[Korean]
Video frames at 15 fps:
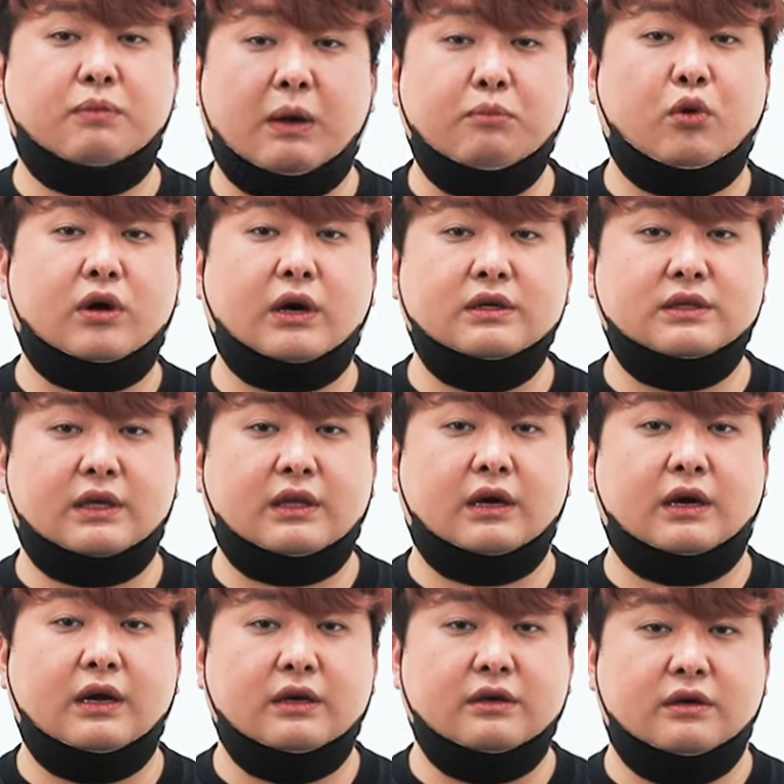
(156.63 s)
반복하는
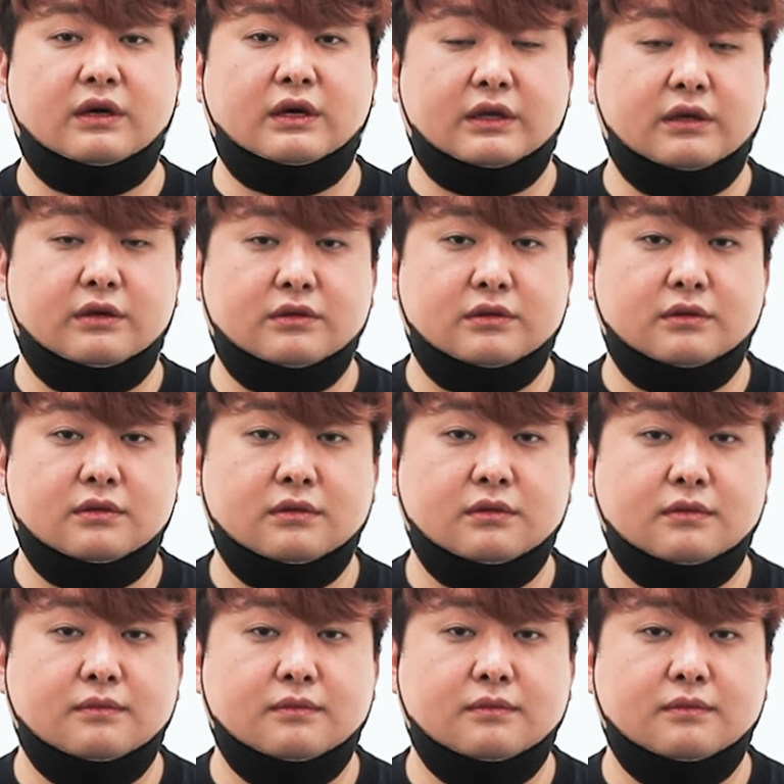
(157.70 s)
사태가 일어나게 되었죠.